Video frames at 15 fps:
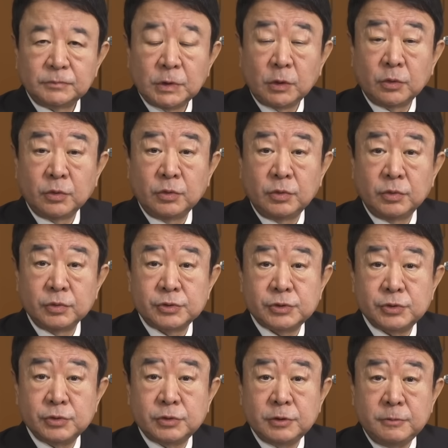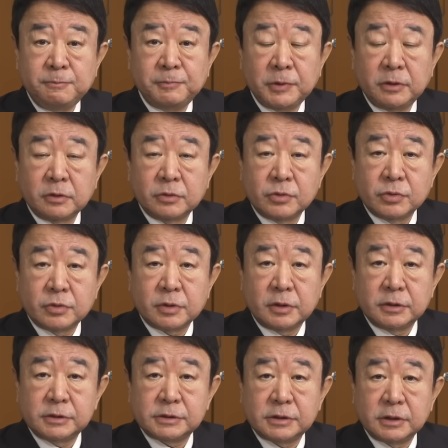あの習近平国
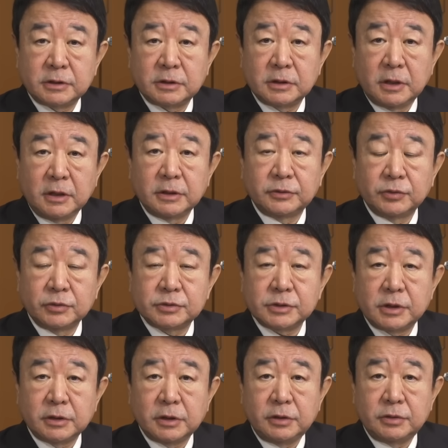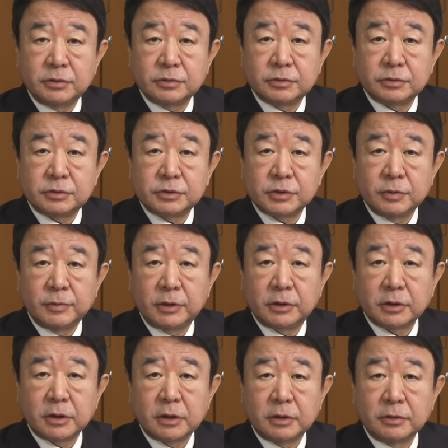家主席が独裁権力を強め
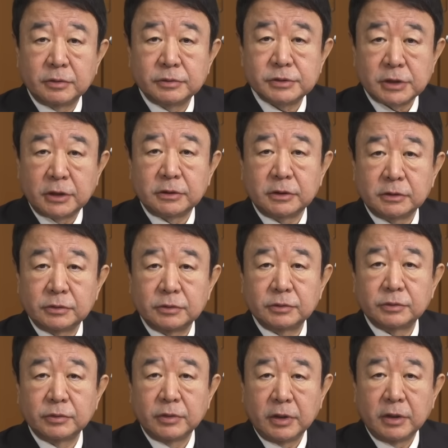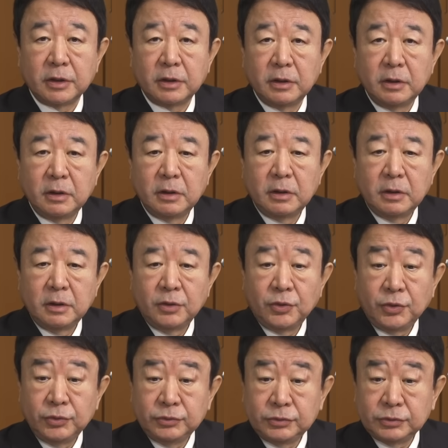てからのチャイナというのは
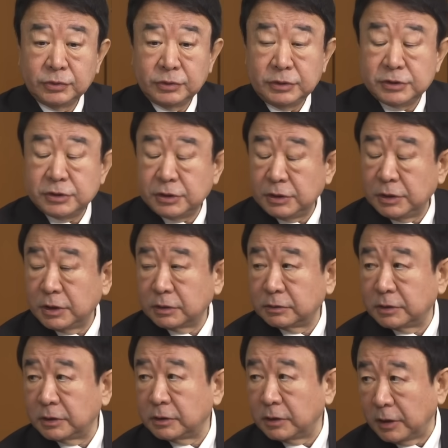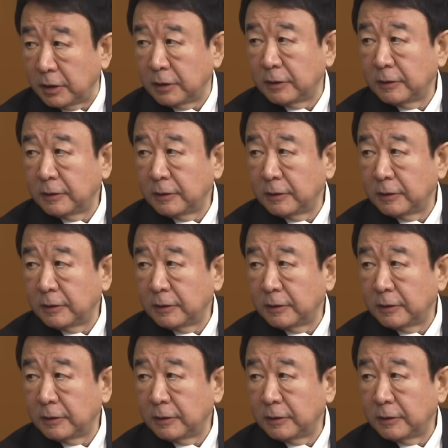本当に侵略的で、